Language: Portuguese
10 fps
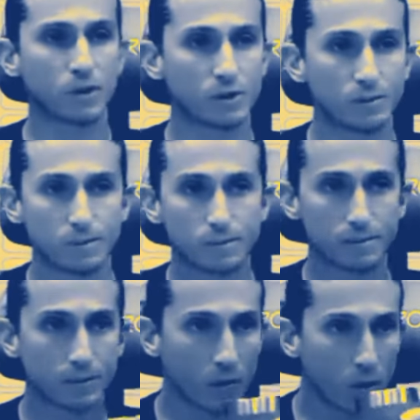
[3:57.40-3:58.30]
Boa noite. mais uma vez
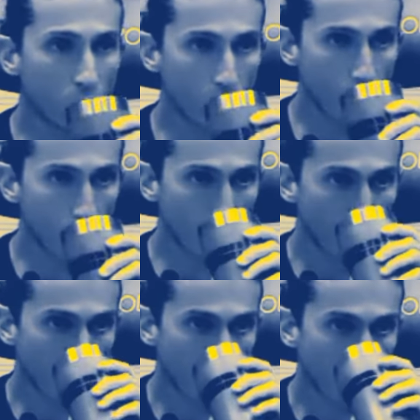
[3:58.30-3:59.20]
pelo jogo. Concordo com
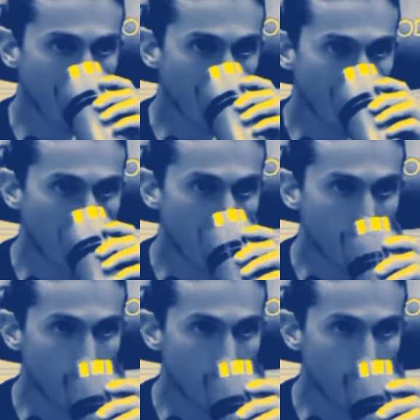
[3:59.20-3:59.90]
você, foi um dos melhores